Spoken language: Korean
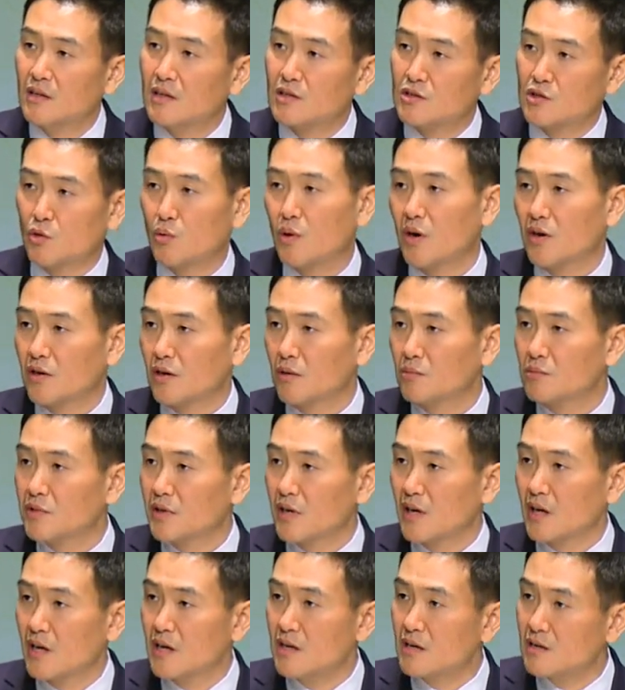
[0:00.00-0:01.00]
저와
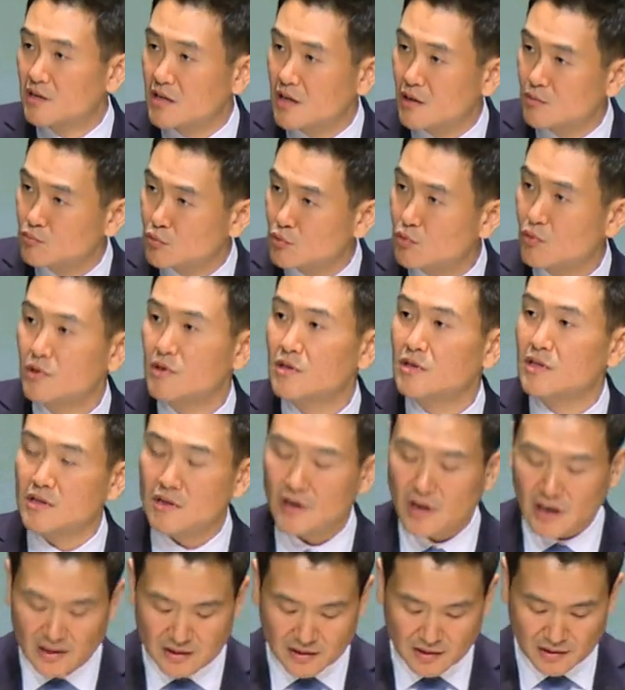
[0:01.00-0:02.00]
여러분들에게 이렇게 묻고 있는
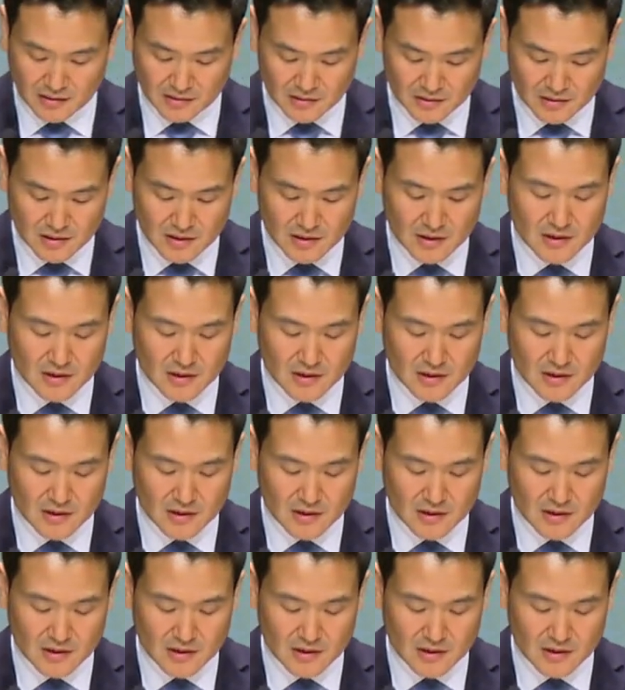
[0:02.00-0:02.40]
것 같아요.